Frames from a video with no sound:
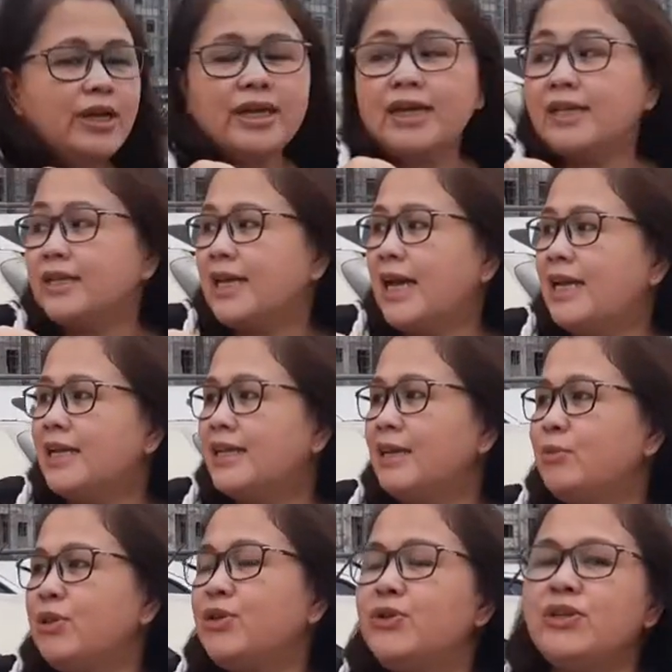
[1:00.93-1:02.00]
kaya galing
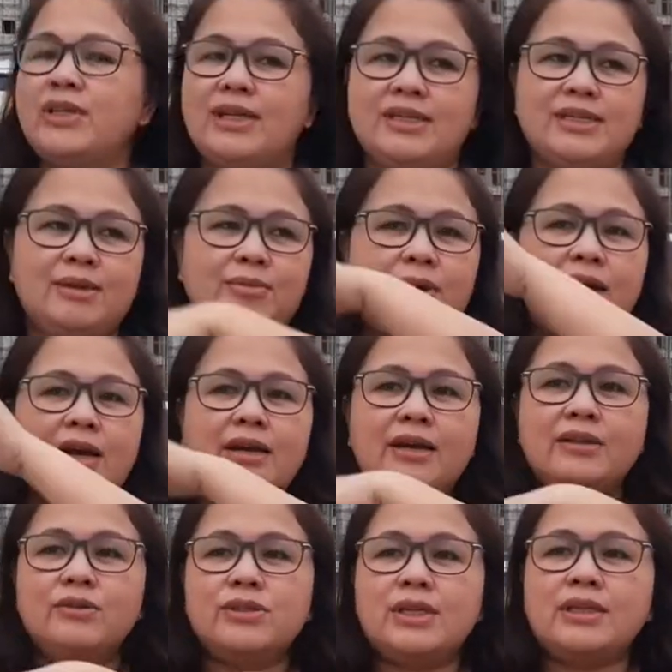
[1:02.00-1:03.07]
kami doon guys sa, uh,
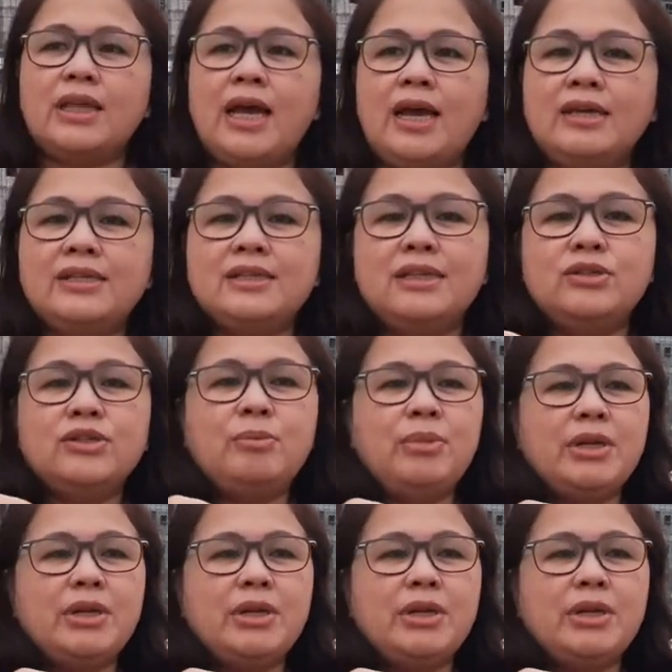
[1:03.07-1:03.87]
ano, sa taas, dun sa